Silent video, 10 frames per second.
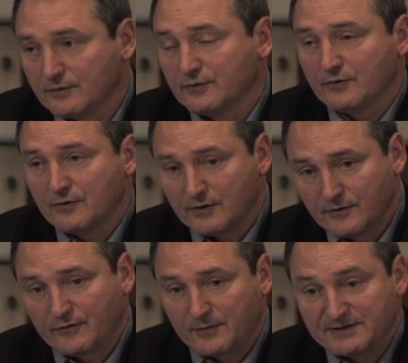de
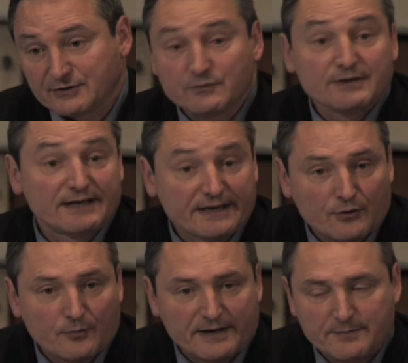formation et d'un
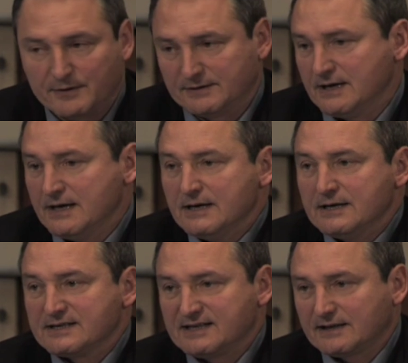accompagnement.
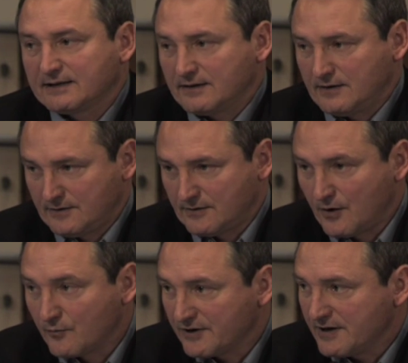Cette
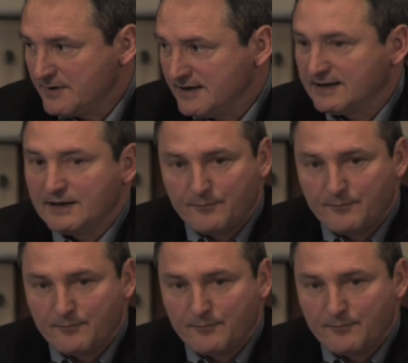employabilité